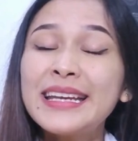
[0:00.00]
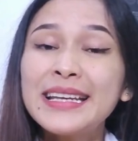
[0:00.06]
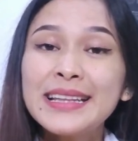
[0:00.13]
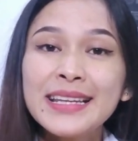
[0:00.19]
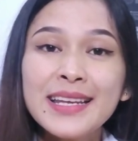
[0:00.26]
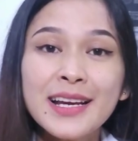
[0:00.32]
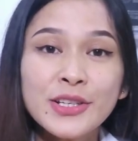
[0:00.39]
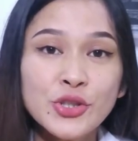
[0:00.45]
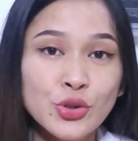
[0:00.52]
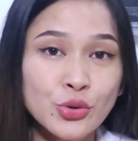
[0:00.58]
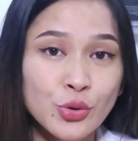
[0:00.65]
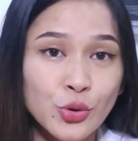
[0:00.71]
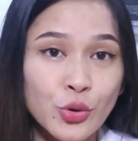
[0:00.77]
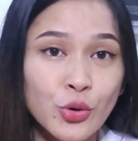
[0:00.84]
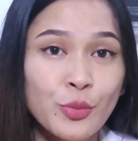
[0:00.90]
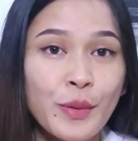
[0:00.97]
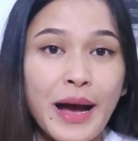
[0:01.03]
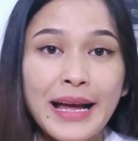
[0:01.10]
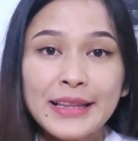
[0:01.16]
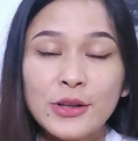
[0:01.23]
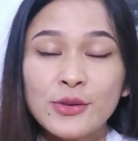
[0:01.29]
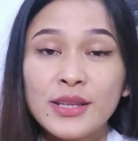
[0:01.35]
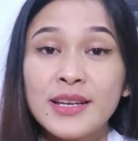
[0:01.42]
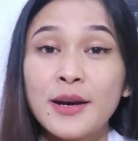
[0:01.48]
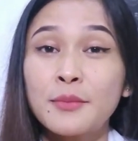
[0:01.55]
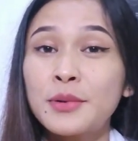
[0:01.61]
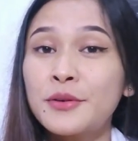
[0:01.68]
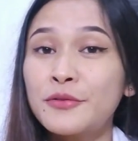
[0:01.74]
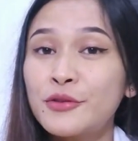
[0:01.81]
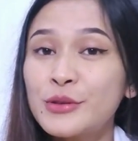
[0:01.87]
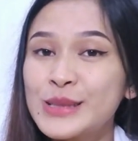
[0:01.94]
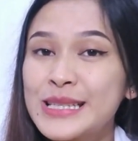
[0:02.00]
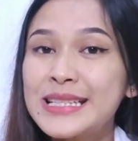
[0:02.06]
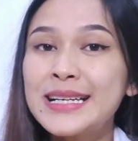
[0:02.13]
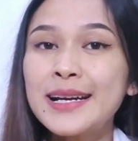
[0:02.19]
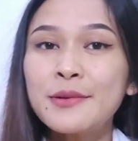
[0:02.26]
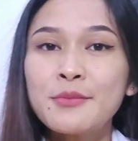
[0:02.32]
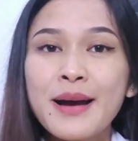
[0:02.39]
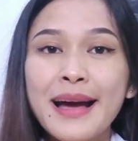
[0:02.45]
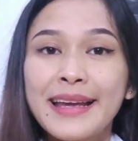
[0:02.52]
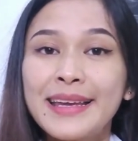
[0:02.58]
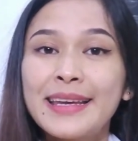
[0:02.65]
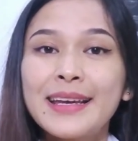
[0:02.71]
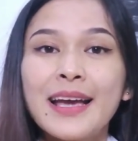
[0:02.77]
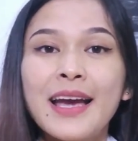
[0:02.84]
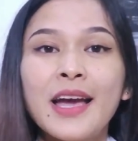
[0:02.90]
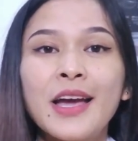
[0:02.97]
ini tidak cukup atau tidak berfungsi dengan baik,